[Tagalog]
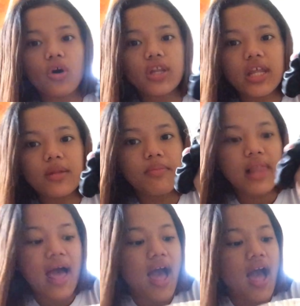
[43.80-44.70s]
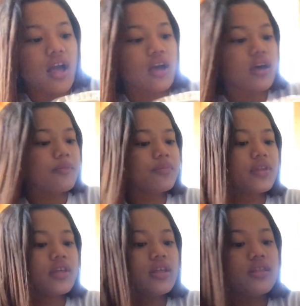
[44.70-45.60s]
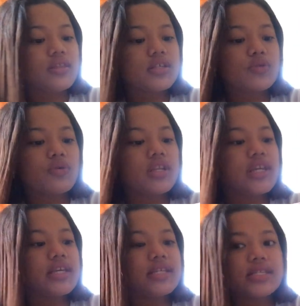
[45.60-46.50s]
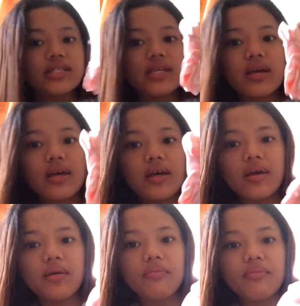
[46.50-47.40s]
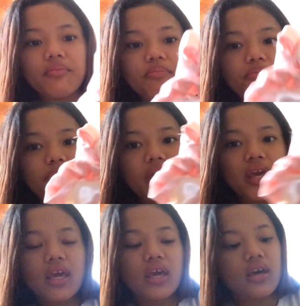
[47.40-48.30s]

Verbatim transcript: One in black. This one is pink,